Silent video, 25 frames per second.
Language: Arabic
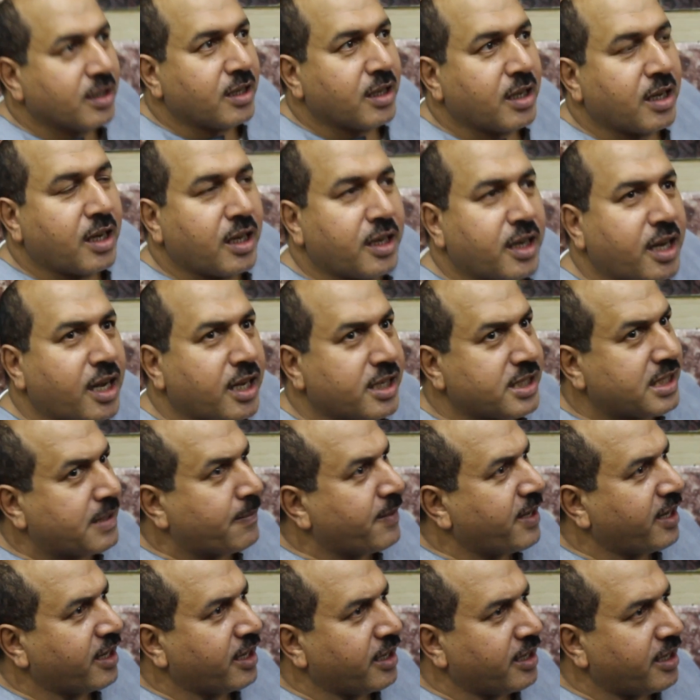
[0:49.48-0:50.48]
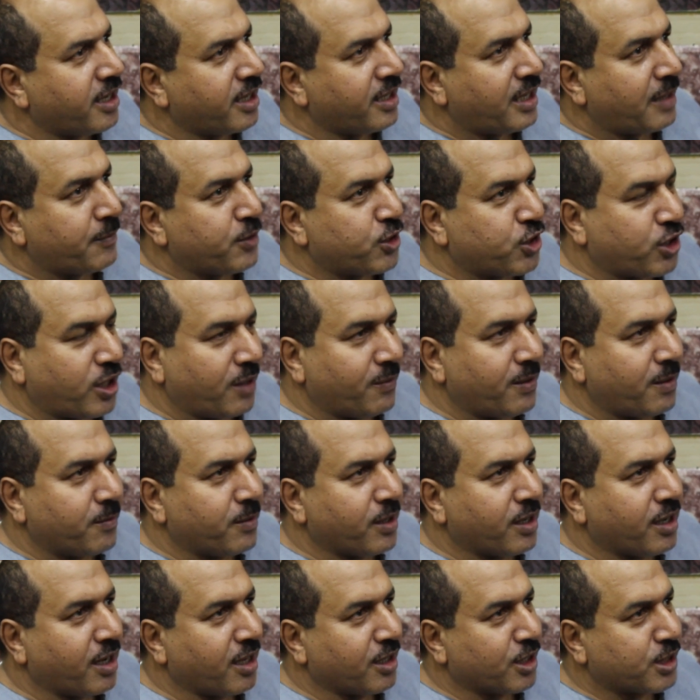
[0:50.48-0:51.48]
اداء الزمالك النهارده مش
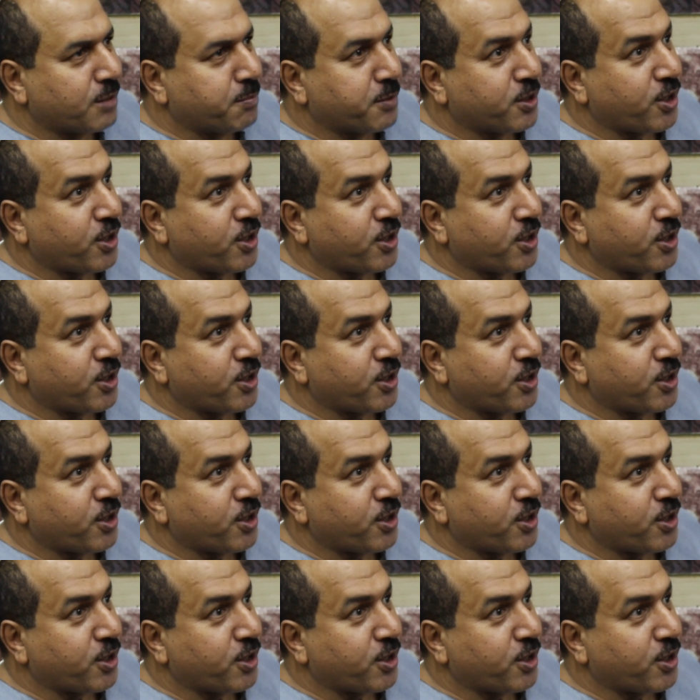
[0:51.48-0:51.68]
تمام خالص